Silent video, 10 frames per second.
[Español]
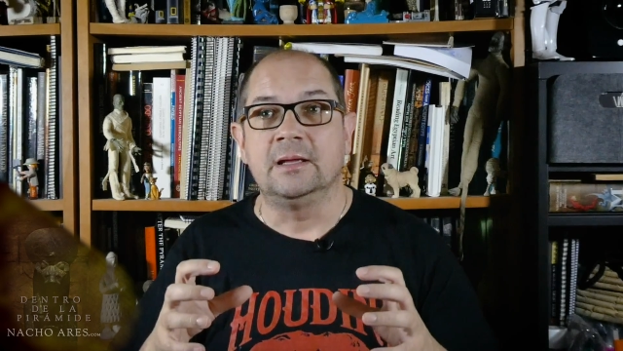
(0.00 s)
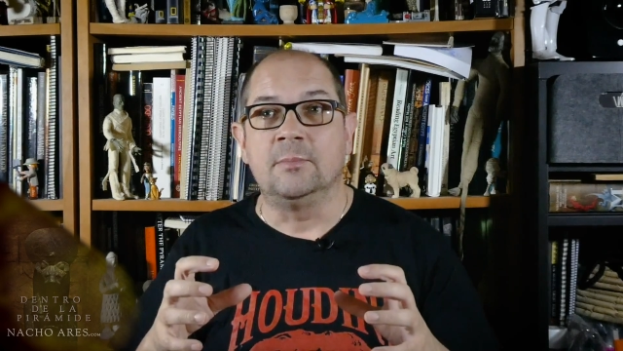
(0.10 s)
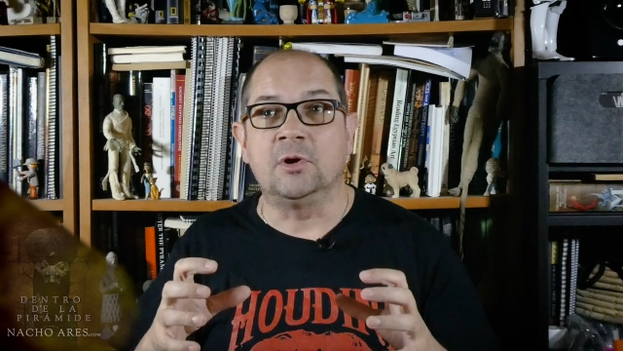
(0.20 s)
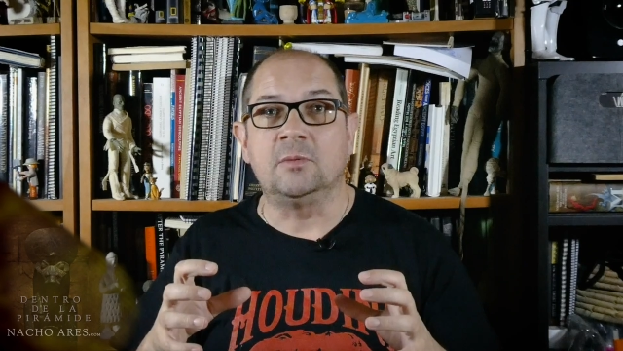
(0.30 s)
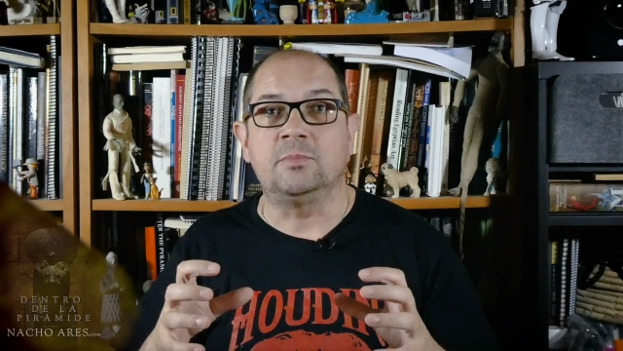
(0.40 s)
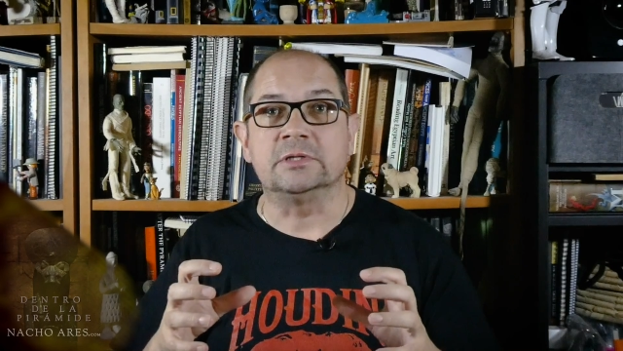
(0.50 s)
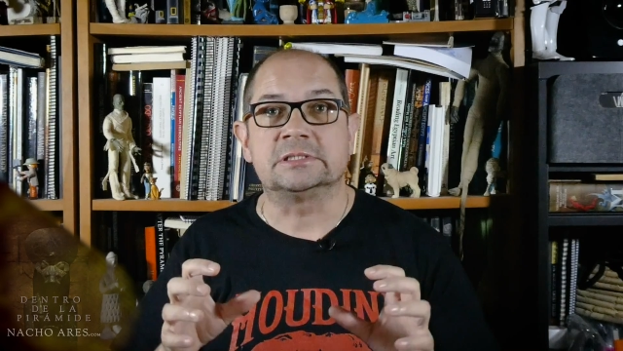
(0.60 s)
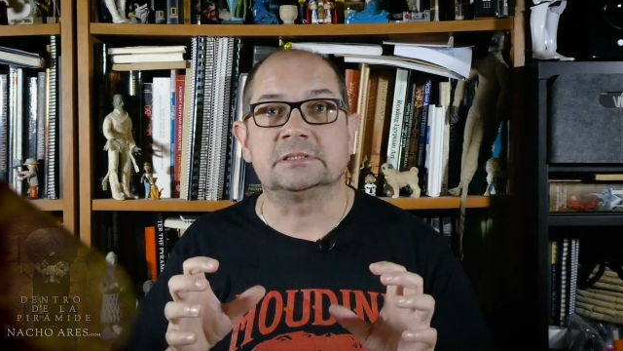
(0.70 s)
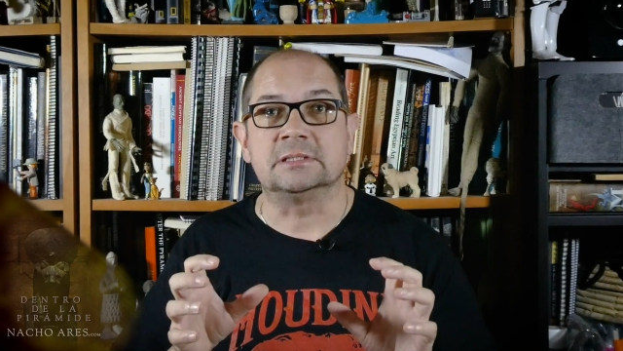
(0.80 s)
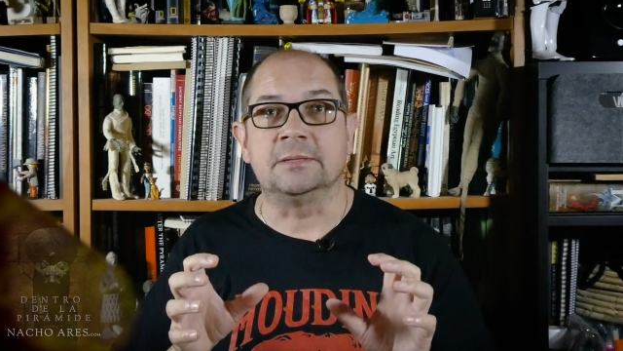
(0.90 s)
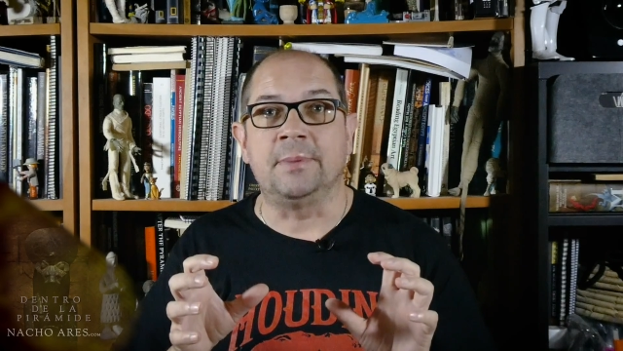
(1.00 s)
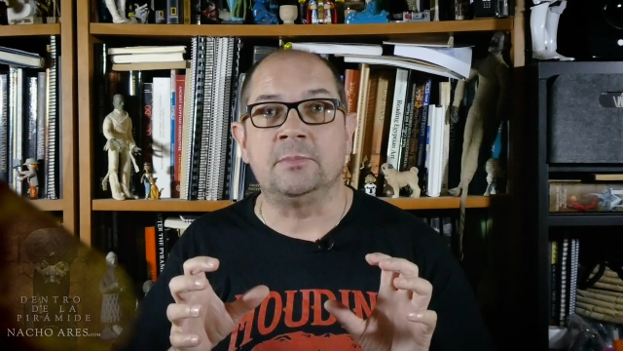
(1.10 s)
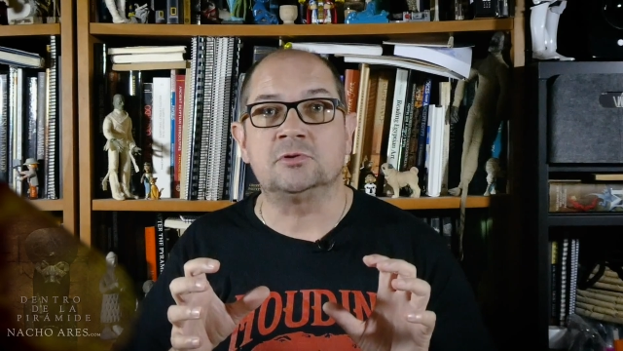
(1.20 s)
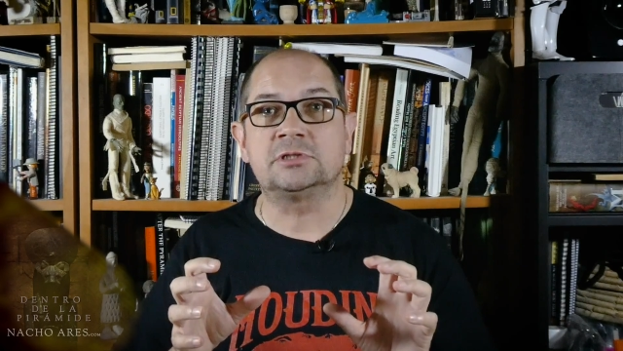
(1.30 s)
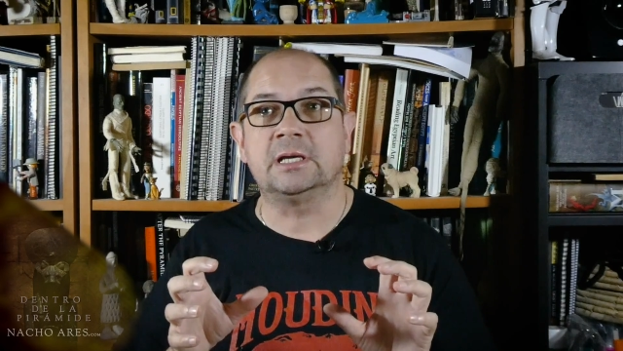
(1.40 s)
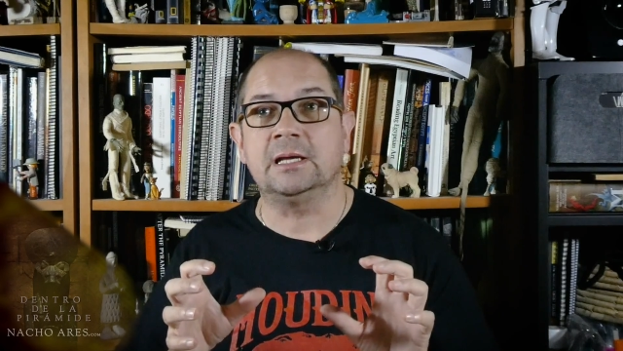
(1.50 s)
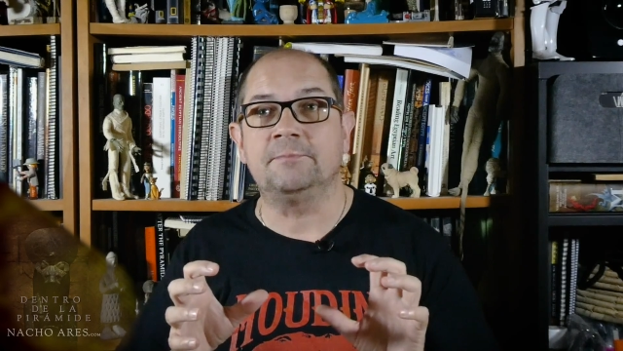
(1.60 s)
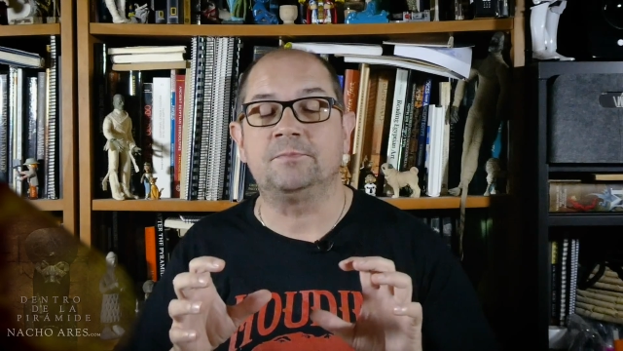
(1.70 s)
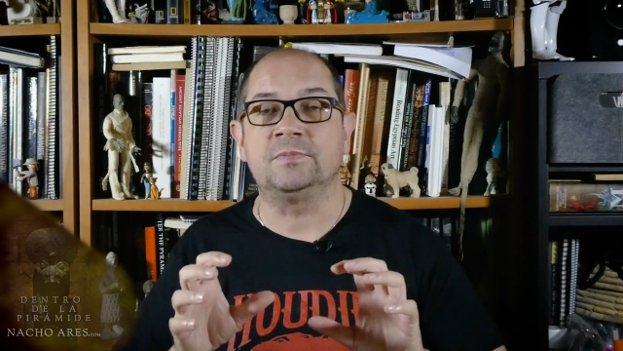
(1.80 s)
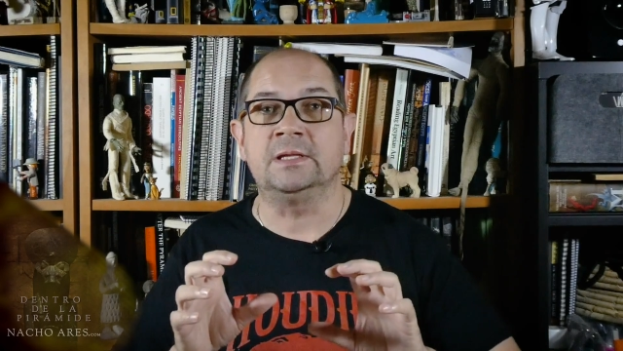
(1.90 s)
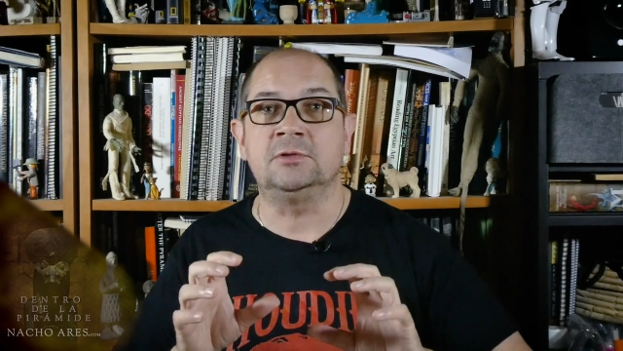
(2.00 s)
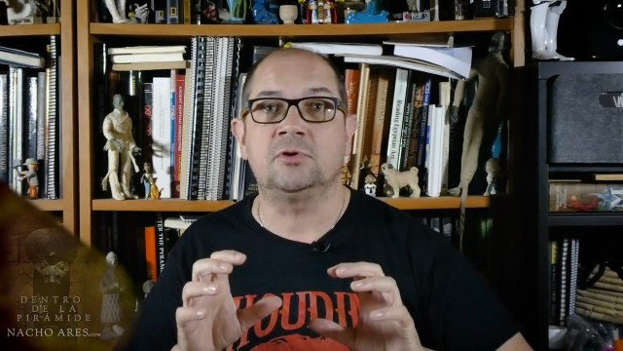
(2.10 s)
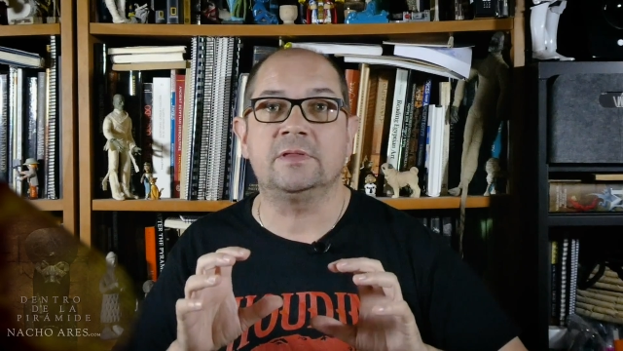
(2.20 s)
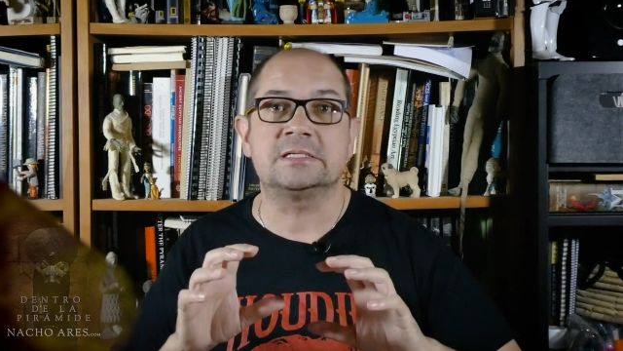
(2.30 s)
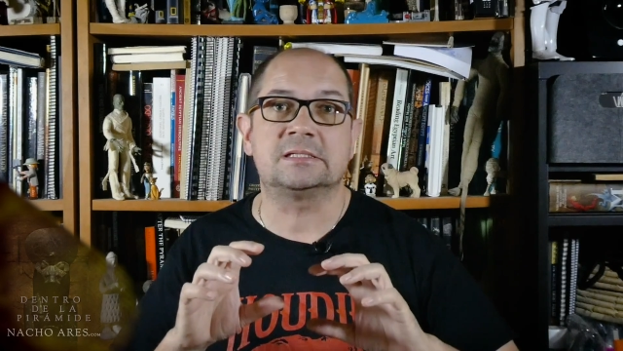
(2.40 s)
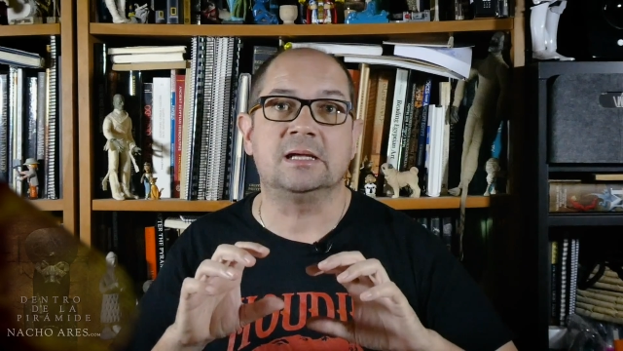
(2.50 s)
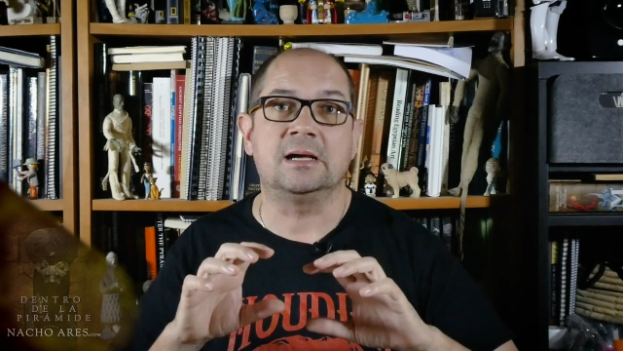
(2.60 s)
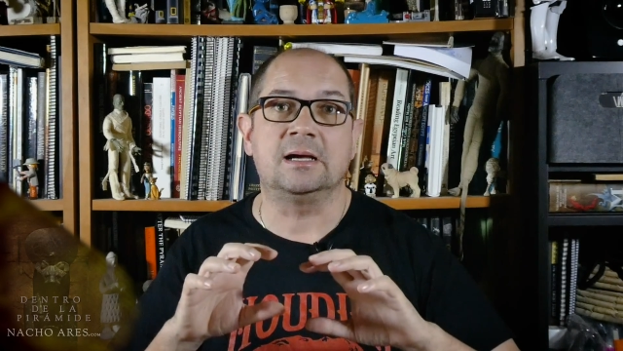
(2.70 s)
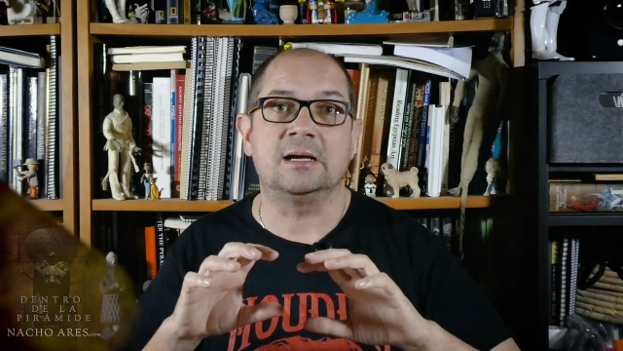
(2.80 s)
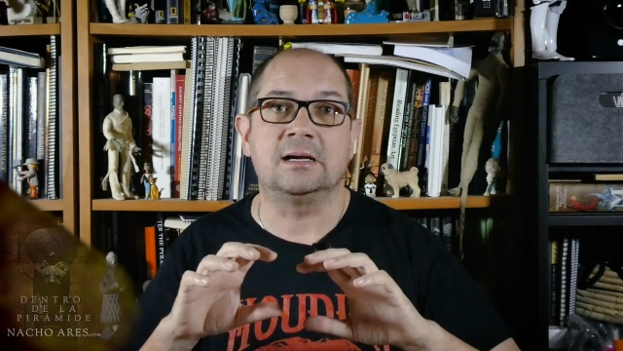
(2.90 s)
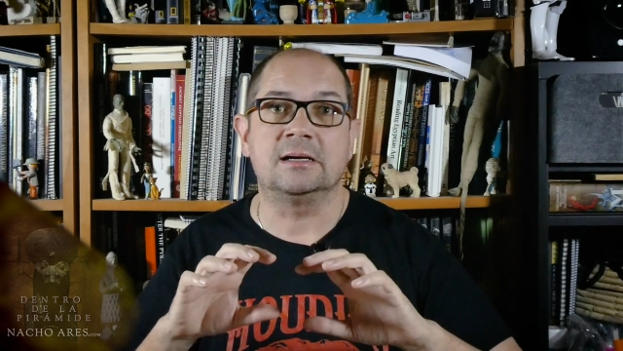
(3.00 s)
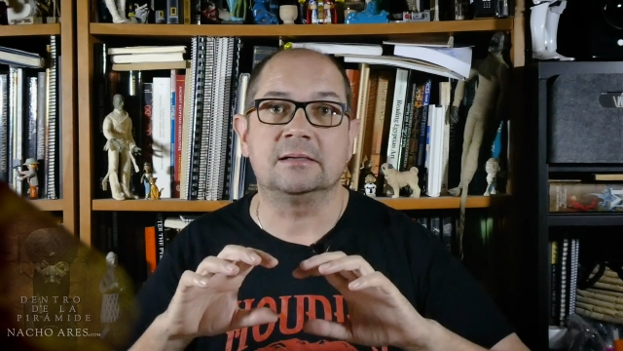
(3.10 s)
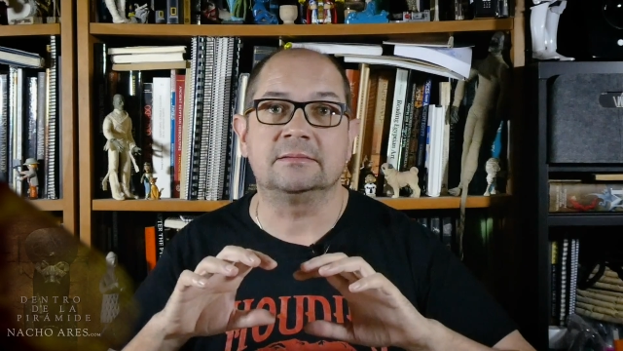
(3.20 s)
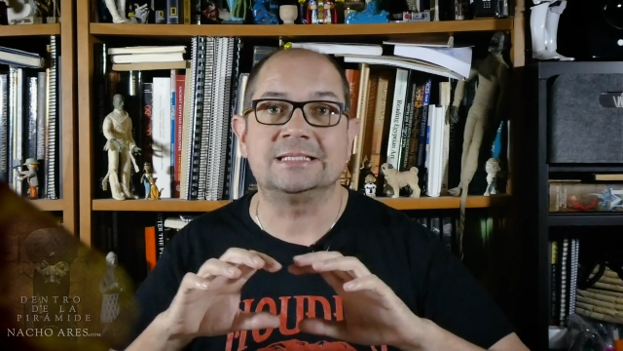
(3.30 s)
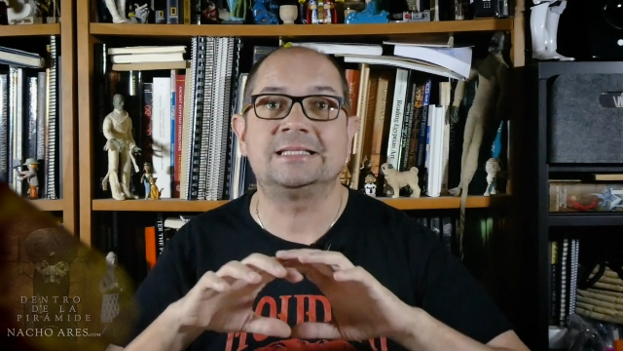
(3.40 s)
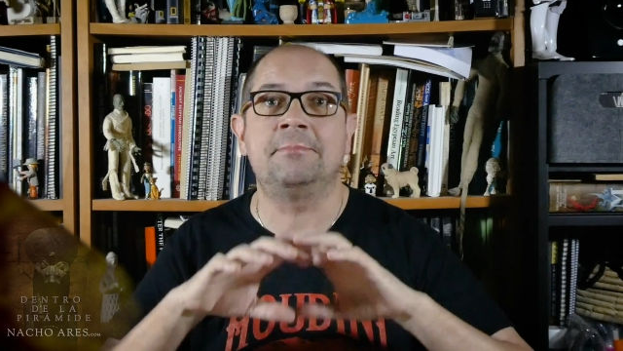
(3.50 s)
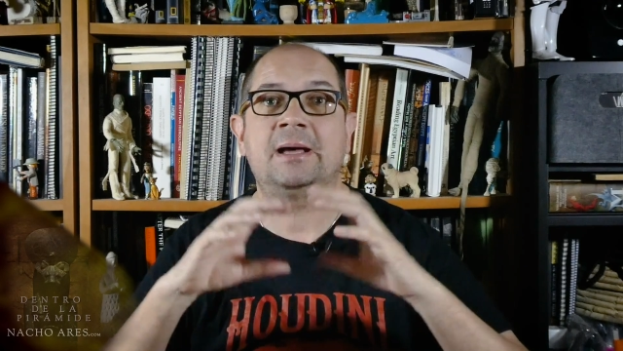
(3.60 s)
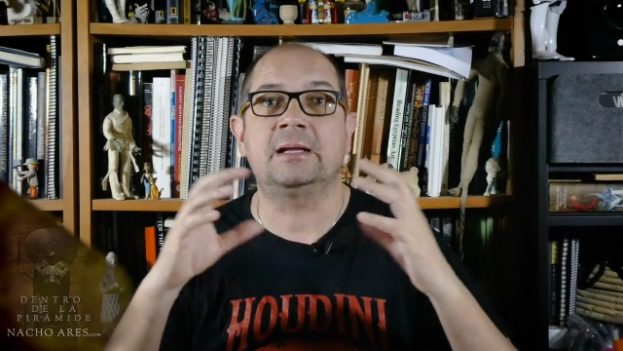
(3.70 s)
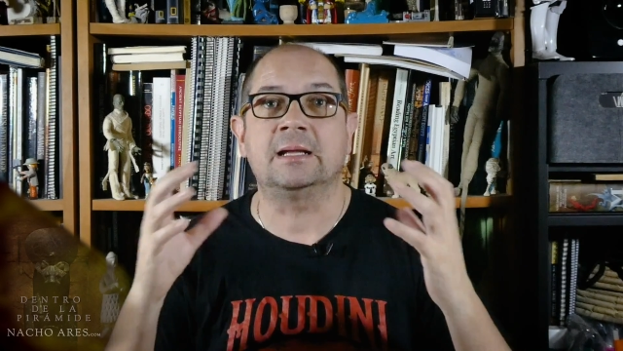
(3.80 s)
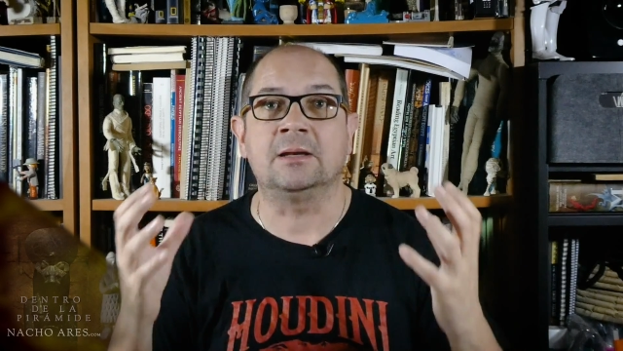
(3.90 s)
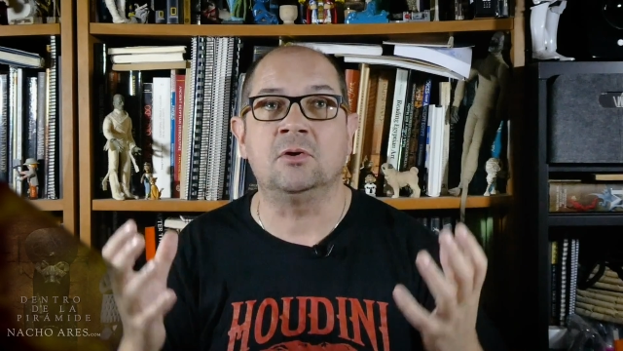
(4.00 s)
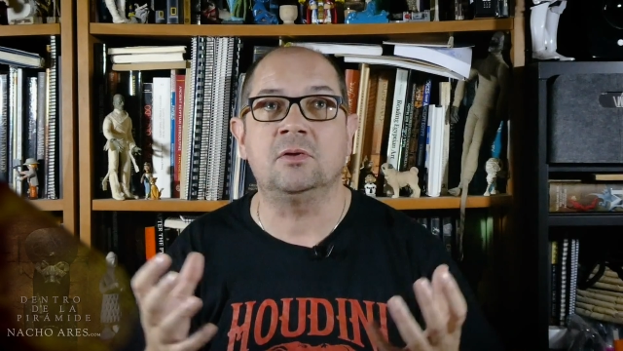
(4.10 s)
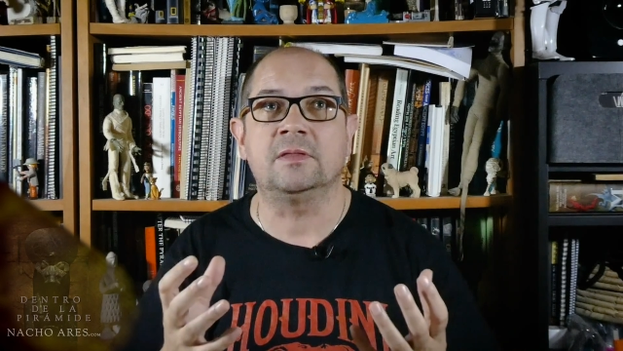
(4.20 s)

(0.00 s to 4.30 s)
Bueno, pues eh, vemos que dentro de, esta, de este margen ¿no?